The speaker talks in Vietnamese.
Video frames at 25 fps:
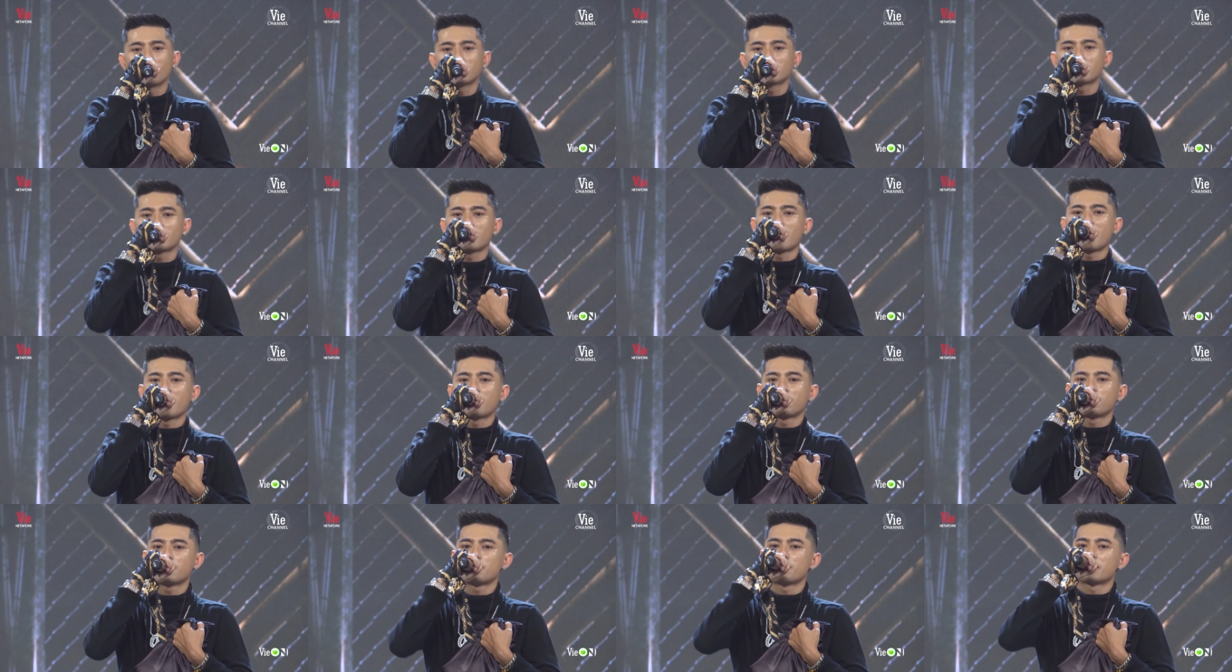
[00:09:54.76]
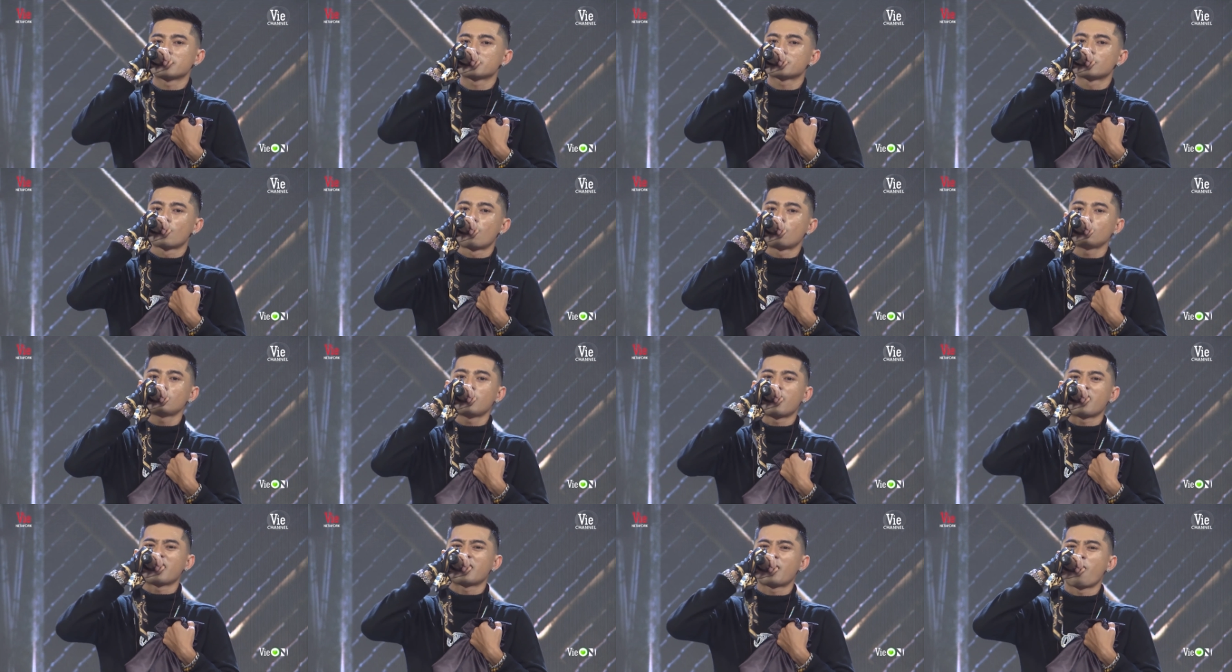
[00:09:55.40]
chọn cho Lăng với mã
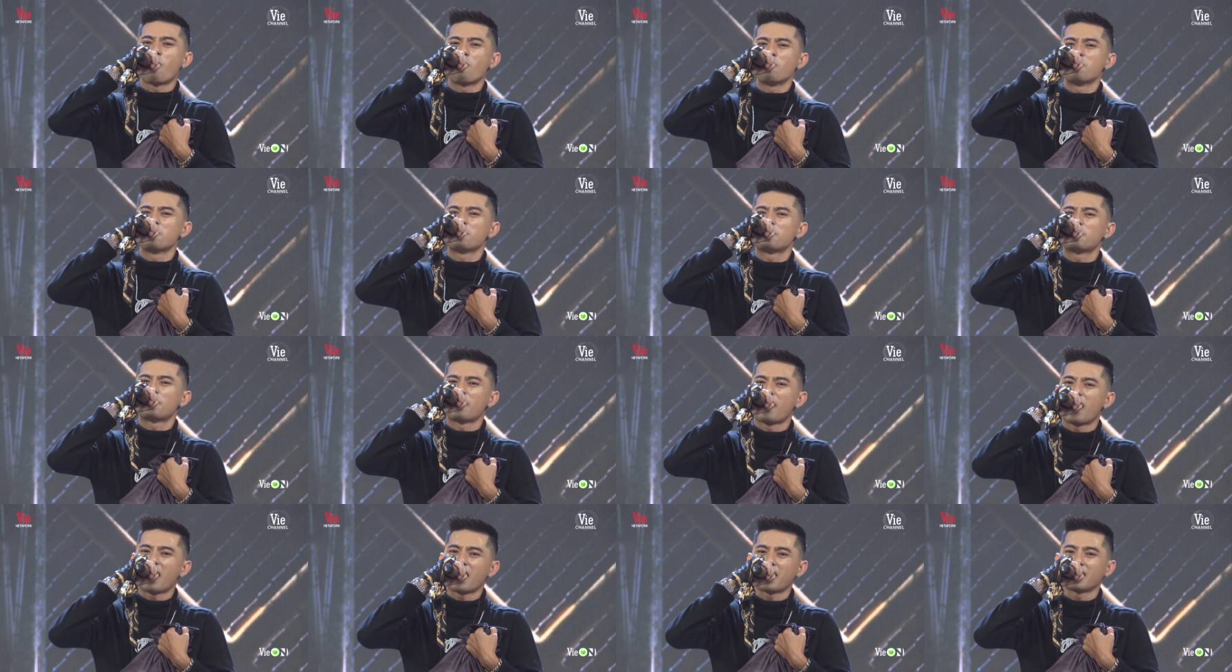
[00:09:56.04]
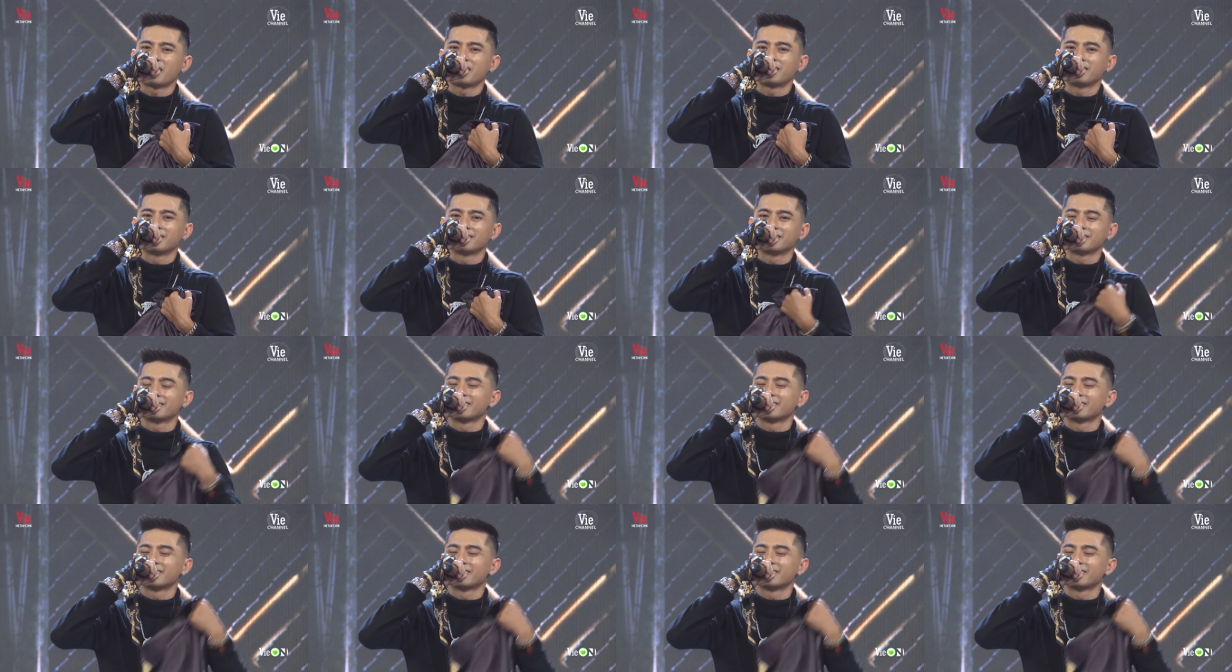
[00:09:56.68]
số là 05